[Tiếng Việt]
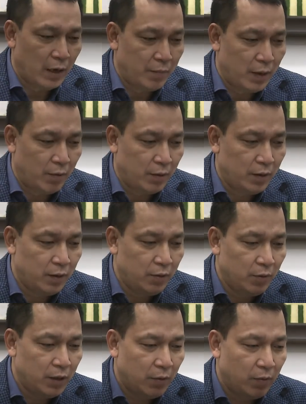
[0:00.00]
đảm bảo cái cân
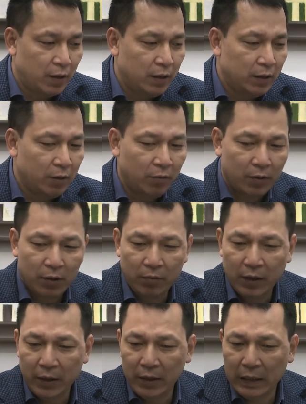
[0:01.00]
đối hàng hóa thiết yếu, không
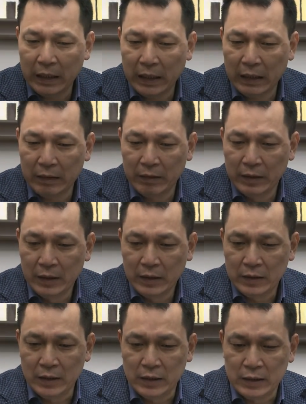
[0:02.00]
gây ra
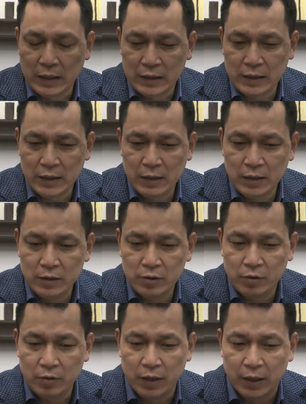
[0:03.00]
tình trạng chen lấn
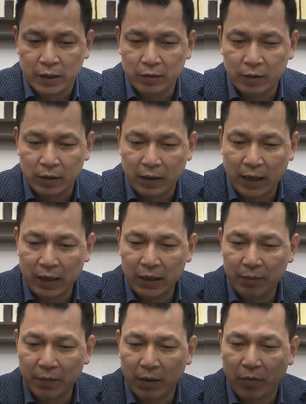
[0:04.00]
xô đẩy rồi là khan
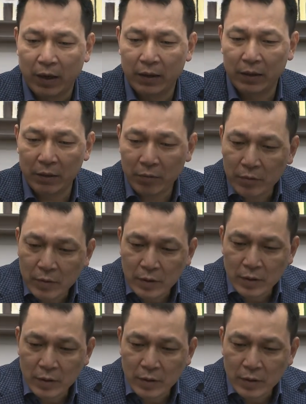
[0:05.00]
hiếm hàng hóa thiết yếu.